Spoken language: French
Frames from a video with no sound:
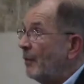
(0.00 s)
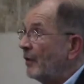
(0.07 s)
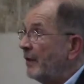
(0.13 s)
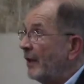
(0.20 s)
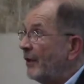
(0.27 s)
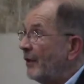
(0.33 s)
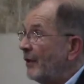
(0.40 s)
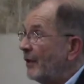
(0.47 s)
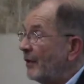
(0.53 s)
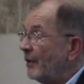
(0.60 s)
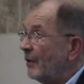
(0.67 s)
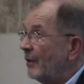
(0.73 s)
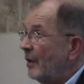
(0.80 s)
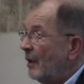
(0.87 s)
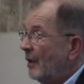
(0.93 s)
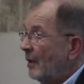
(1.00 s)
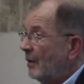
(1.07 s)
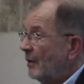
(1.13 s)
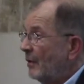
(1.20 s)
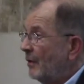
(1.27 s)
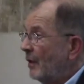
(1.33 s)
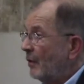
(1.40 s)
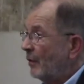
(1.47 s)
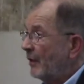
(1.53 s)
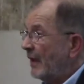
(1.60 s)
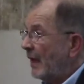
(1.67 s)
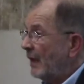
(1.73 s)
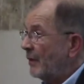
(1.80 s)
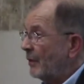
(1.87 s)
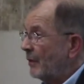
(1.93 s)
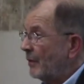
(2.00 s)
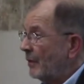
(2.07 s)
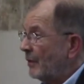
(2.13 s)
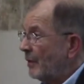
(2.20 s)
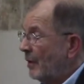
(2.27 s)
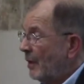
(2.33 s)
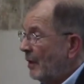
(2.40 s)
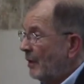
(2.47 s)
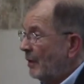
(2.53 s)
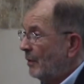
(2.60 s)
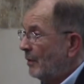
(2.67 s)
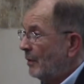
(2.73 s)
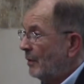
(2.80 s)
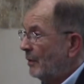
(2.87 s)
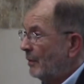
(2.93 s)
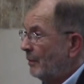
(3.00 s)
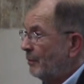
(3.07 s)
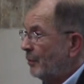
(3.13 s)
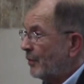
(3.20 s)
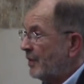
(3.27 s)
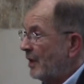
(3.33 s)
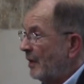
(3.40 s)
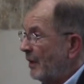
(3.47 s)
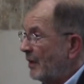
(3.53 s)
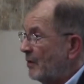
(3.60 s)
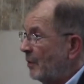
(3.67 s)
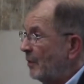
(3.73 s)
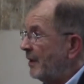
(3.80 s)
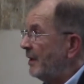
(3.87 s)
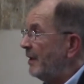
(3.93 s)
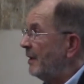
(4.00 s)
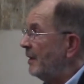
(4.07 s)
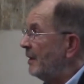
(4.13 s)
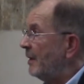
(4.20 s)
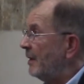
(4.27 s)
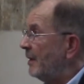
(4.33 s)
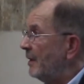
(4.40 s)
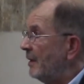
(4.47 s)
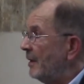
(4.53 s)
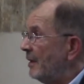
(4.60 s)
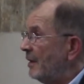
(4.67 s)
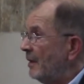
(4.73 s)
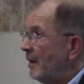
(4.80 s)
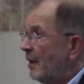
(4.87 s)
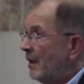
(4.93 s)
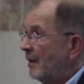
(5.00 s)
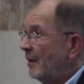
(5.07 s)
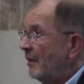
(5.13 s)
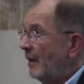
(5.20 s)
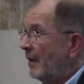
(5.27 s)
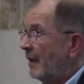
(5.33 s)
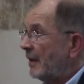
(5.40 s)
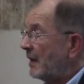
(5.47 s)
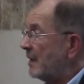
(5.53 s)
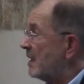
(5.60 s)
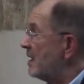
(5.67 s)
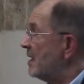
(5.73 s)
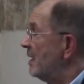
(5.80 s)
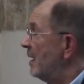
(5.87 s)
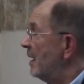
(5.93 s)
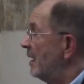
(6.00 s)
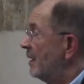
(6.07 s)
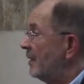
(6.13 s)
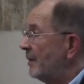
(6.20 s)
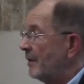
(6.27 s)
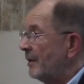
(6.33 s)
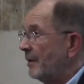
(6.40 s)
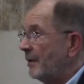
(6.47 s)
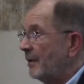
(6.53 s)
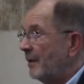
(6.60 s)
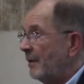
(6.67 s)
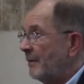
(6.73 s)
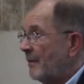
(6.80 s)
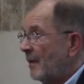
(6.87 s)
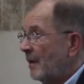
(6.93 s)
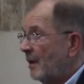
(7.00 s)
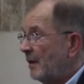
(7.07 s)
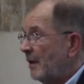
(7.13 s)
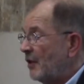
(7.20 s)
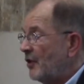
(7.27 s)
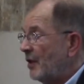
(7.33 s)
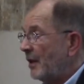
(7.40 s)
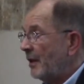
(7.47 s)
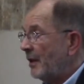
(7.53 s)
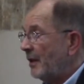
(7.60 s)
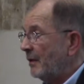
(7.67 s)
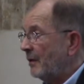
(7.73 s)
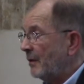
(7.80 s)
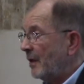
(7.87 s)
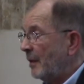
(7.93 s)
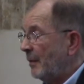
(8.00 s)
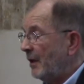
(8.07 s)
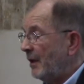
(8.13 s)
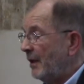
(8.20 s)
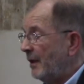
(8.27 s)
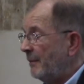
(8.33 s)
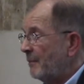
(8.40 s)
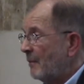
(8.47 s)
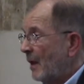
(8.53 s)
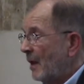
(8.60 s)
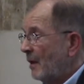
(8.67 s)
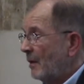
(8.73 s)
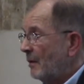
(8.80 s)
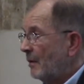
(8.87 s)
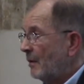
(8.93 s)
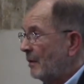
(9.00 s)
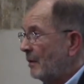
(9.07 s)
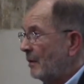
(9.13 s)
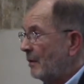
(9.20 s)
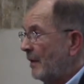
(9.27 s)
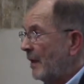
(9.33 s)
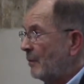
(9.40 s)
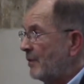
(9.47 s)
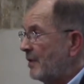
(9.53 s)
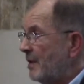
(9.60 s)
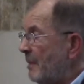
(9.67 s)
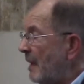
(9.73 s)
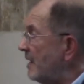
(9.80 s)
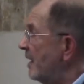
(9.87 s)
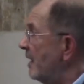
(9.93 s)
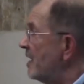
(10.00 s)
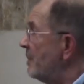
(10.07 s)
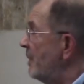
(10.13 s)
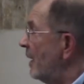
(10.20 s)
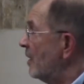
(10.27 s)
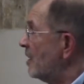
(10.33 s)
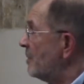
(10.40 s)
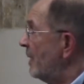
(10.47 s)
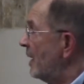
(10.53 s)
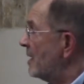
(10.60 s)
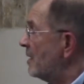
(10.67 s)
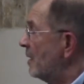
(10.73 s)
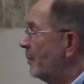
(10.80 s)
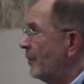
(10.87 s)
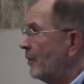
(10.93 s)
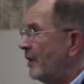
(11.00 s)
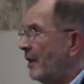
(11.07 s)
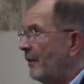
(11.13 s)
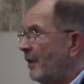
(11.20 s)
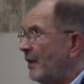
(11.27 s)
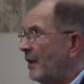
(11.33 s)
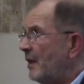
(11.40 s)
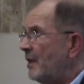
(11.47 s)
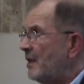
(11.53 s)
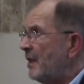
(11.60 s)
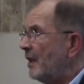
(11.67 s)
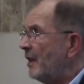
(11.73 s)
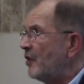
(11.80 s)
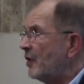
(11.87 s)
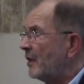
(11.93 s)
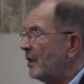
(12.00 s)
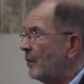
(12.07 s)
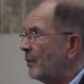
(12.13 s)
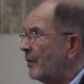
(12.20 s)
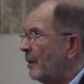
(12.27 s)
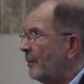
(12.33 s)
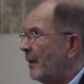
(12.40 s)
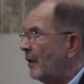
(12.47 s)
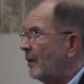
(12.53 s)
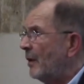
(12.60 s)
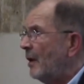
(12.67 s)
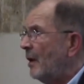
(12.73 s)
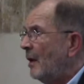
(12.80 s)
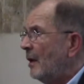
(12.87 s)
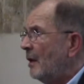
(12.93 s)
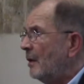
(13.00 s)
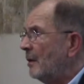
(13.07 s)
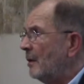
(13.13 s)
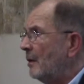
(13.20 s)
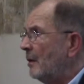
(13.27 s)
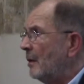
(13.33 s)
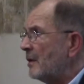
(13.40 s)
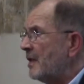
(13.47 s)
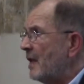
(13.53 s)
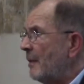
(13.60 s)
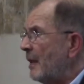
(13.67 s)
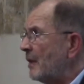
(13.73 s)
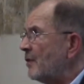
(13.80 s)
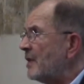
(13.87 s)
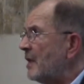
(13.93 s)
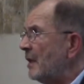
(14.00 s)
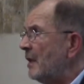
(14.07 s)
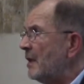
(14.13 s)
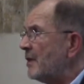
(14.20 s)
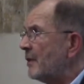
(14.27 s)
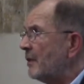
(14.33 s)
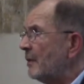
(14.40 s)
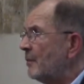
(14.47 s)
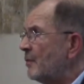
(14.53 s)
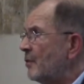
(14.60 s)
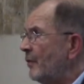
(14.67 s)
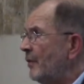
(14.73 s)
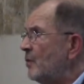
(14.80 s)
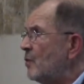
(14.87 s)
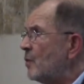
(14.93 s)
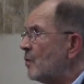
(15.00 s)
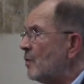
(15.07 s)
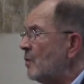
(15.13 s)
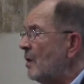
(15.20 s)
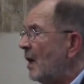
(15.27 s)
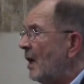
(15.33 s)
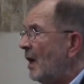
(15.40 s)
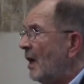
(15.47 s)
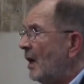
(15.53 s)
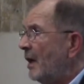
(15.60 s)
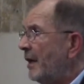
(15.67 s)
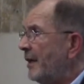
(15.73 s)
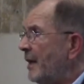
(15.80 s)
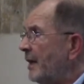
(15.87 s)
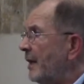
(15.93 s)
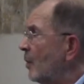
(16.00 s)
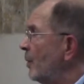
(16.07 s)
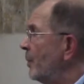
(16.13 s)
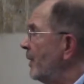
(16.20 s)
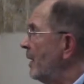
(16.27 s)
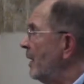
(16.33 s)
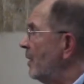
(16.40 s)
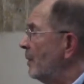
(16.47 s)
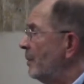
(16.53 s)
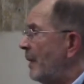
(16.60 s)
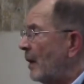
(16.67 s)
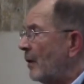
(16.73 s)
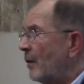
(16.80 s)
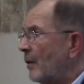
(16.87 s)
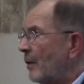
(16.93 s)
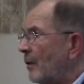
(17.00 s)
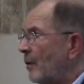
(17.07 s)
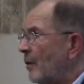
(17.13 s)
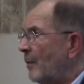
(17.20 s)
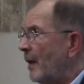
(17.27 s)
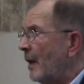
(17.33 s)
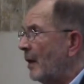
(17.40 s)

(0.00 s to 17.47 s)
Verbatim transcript: d'ailleurs, dans le cadre pour célébrer celui qui, qui vient d'être assassiné en Algérie, en Kabylie. Il y a aussi Marseille Espérance, par exemple, qui avait été initiée il y a déjà très longtemps par euh, l'ancien maire socialiste, euh, M. Vigourou, et qui a été repris euh, par le maire